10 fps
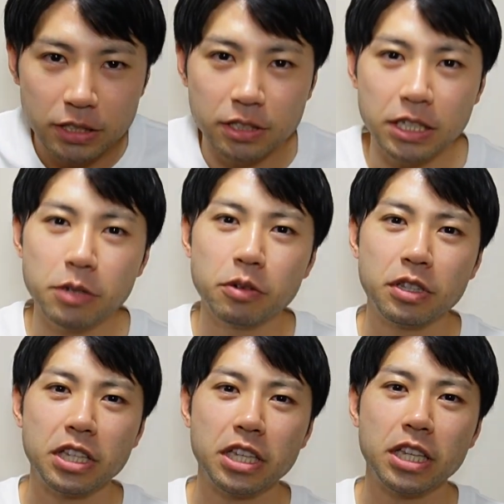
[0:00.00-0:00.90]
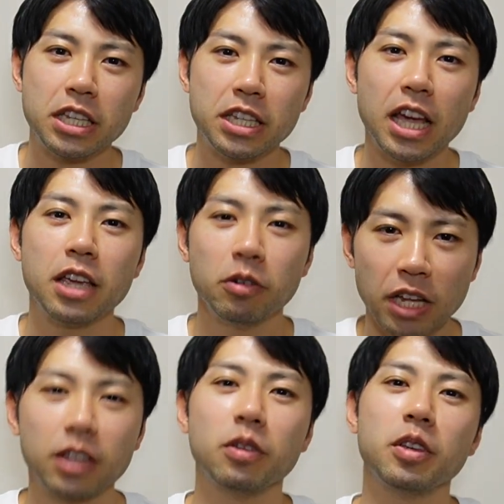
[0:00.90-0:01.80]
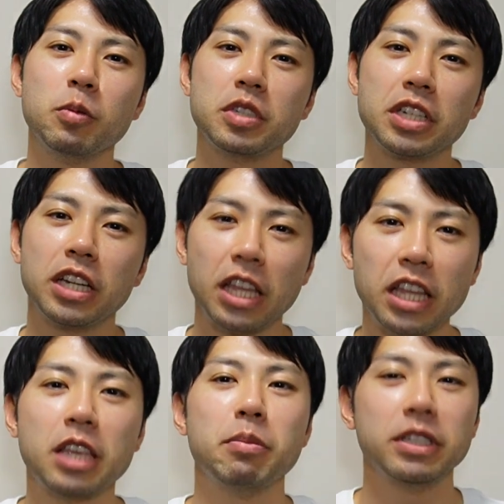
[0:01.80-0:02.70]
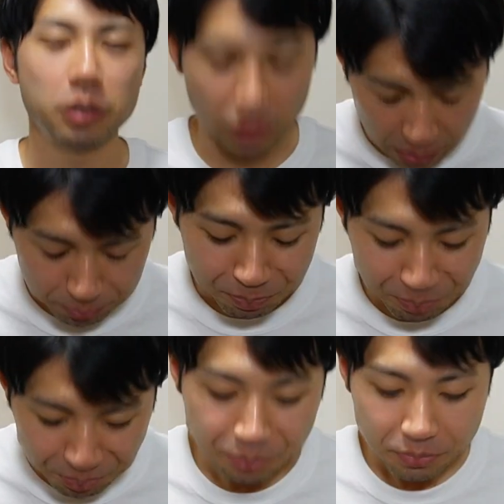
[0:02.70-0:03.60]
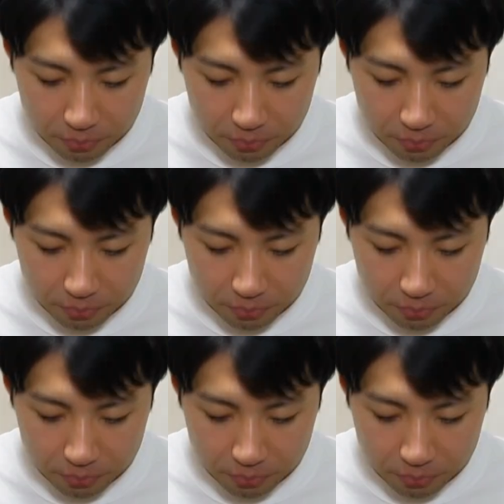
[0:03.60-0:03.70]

次に行きたいよなという気持ちが出てきますよね。うん。